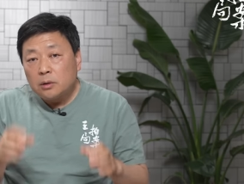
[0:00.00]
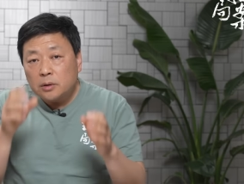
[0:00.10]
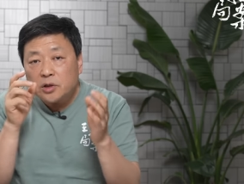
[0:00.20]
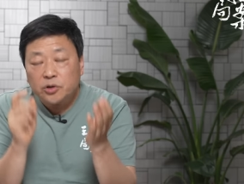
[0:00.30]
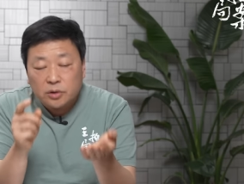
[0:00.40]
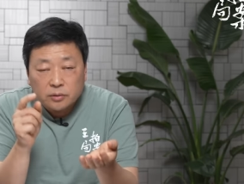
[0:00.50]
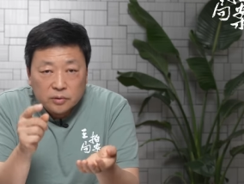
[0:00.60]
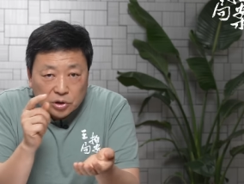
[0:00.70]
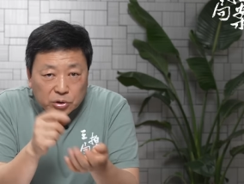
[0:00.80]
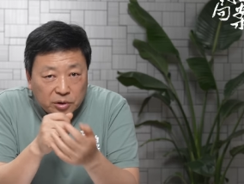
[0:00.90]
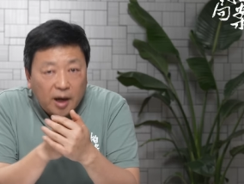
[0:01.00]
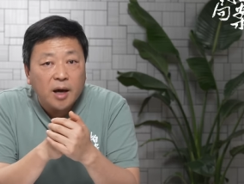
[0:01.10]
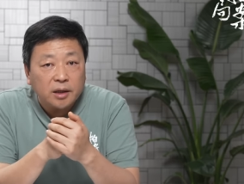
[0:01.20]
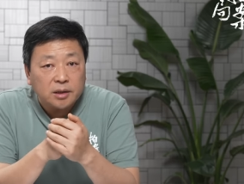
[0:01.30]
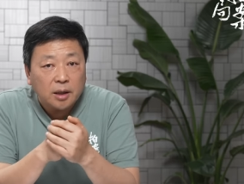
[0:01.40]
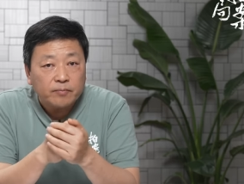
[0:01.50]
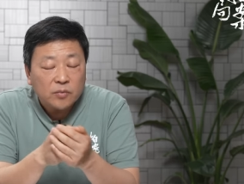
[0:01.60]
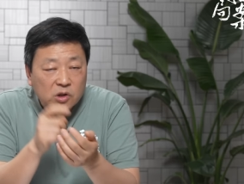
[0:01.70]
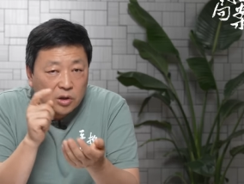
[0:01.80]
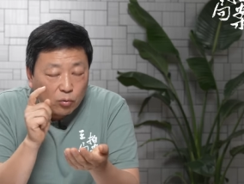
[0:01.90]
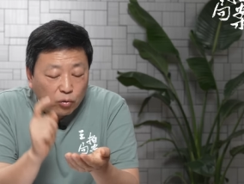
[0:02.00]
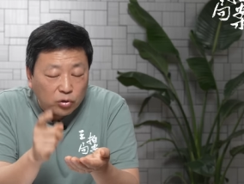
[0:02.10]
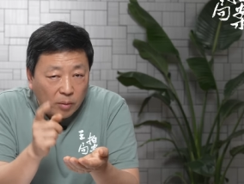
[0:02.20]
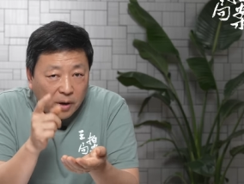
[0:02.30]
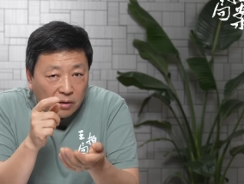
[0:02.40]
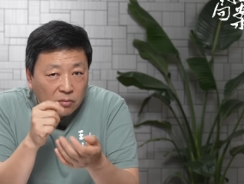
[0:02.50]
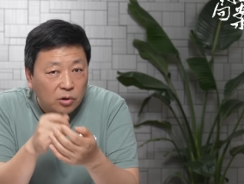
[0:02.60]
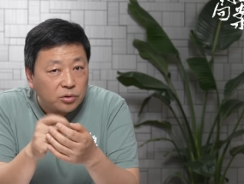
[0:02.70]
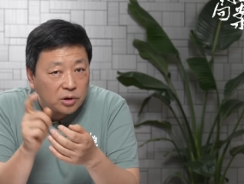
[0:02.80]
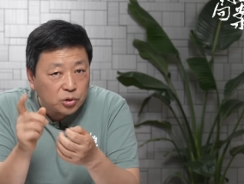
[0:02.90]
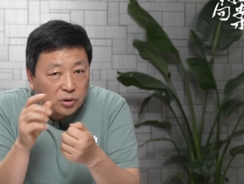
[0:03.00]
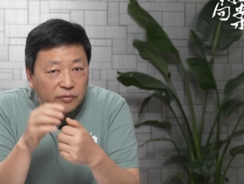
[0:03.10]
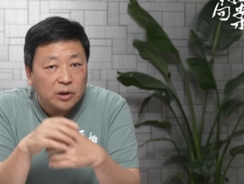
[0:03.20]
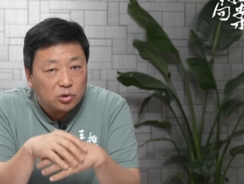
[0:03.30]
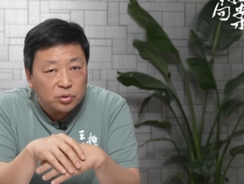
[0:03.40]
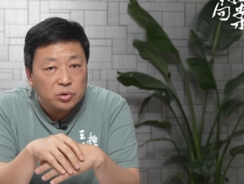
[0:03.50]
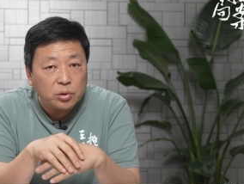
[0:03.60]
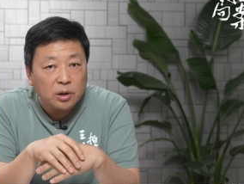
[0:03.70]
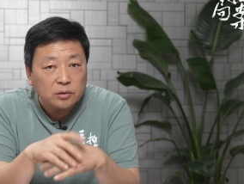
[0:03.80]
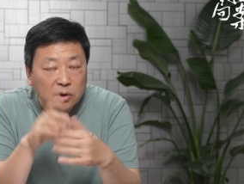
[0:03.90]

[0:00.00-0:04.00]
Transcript: 但是你去看一下这个乌托邦，我觉得说的非常准确。